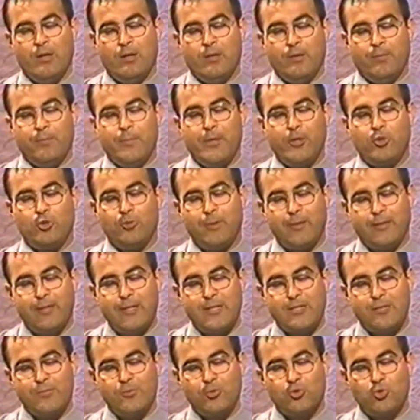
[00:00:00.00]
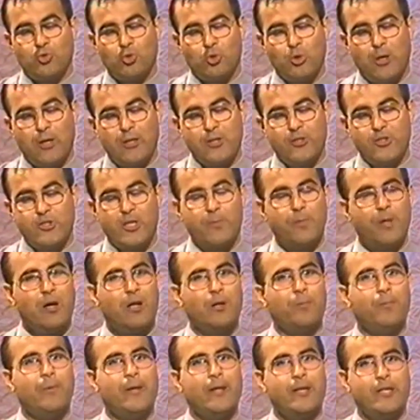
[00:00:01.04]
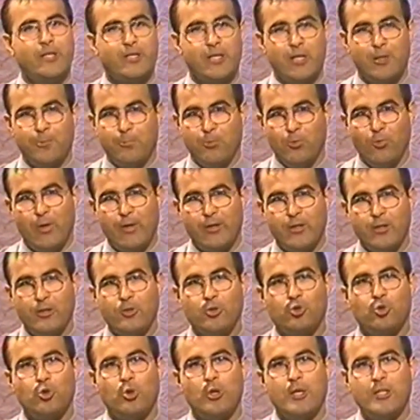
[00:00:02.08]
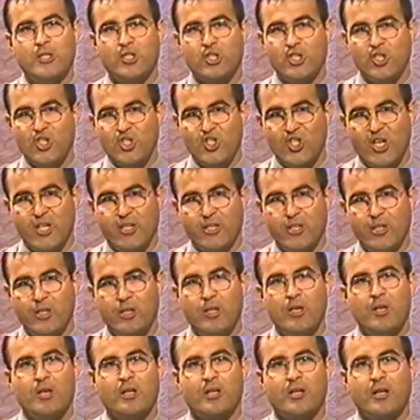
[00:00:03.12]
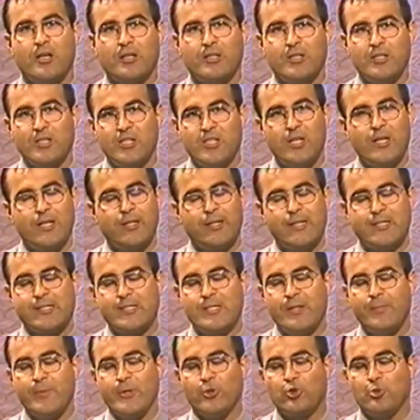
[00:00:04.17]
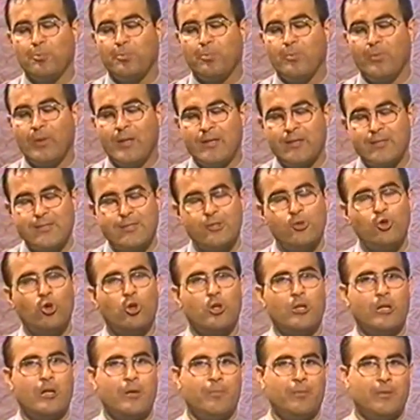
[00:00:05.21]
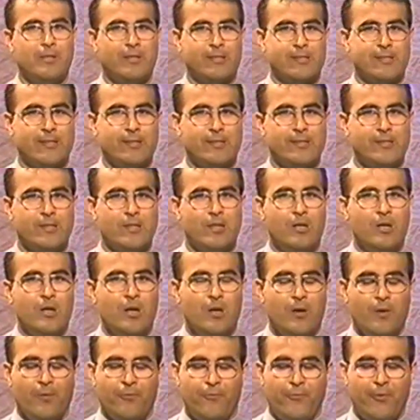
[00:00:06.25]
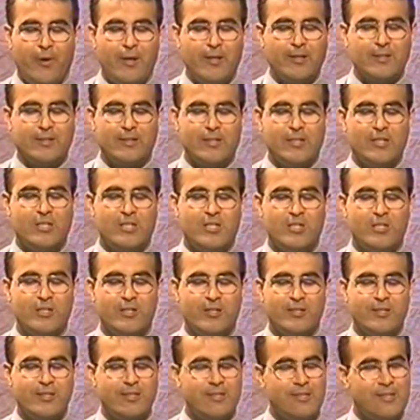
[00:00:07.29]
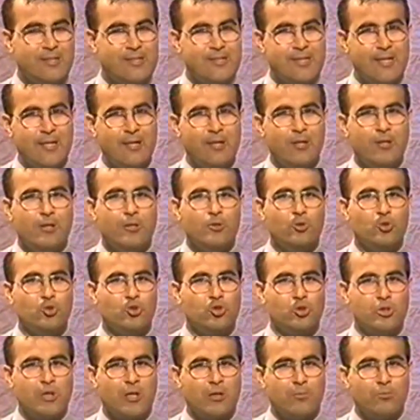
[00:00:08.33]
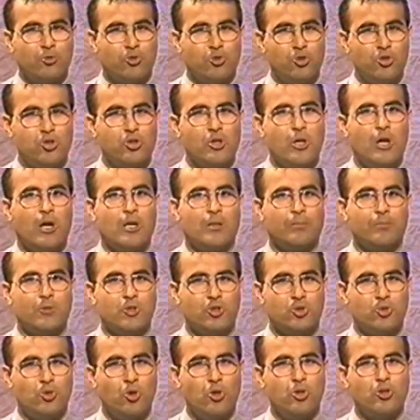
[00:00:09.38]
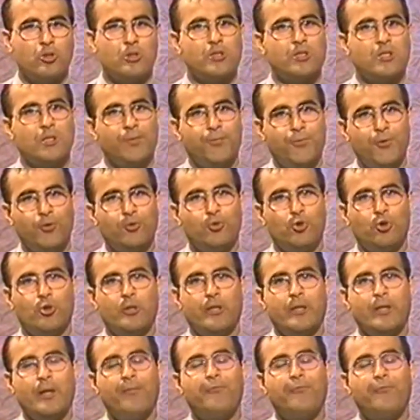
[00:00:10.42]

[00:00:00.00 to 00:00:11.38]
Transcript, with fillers: Mektup adresimiz Turan Cemal Beriker Bulvarı Güleç İşhanı kat 2 adresine mektuplarınızı yollayabilirsiniz. Fax için ise 363 64 04'e de